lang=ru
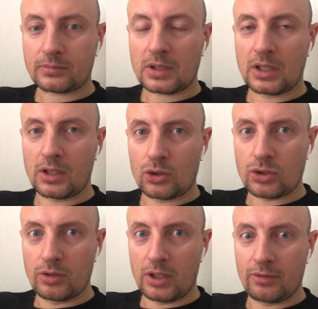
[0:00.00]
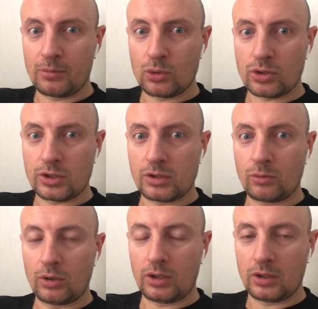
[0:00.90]
Короче говоря, вам нужно
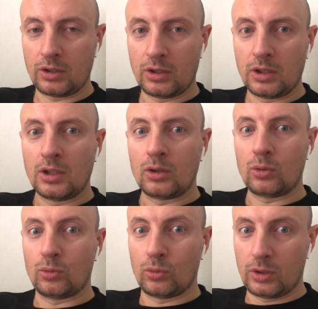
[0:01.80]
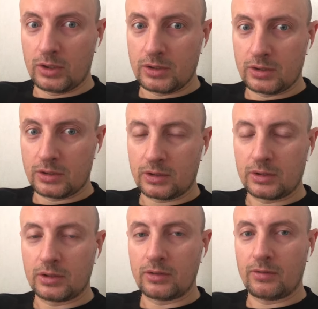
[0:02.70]
сегодня уволить
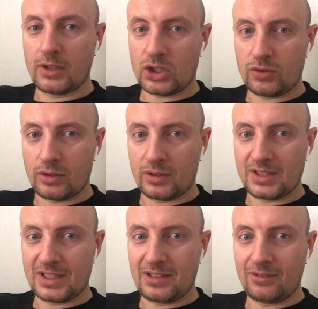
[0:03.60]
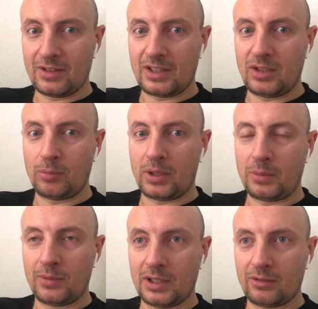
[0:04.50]
вашего самого
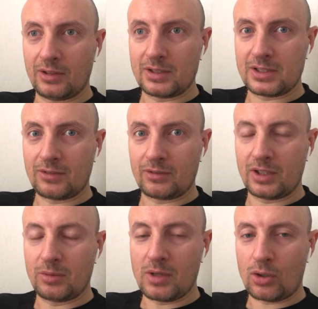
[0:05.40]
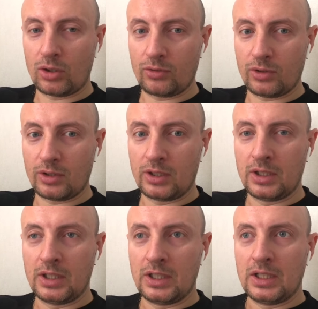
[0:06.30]
неприбыльного, самого геморройного
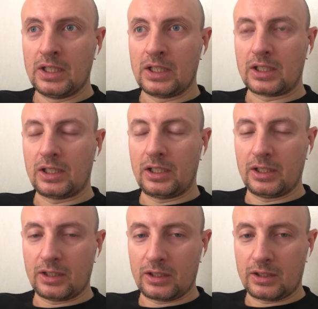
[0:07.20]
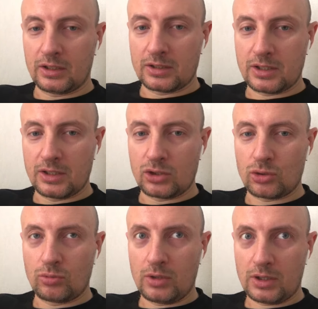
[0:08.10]
клиента. Сказать,
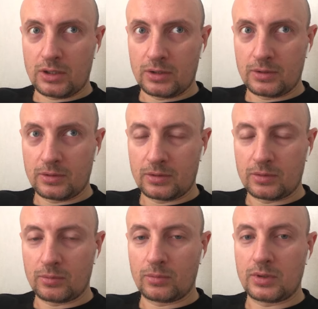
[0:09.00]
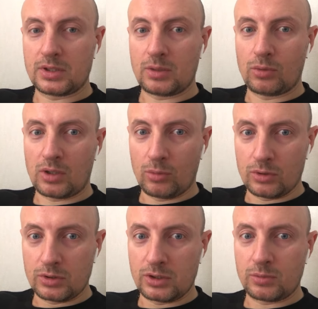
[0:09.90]
чувак, мы с тобой
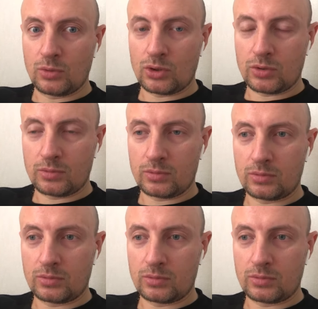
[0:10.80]
работать не сможем,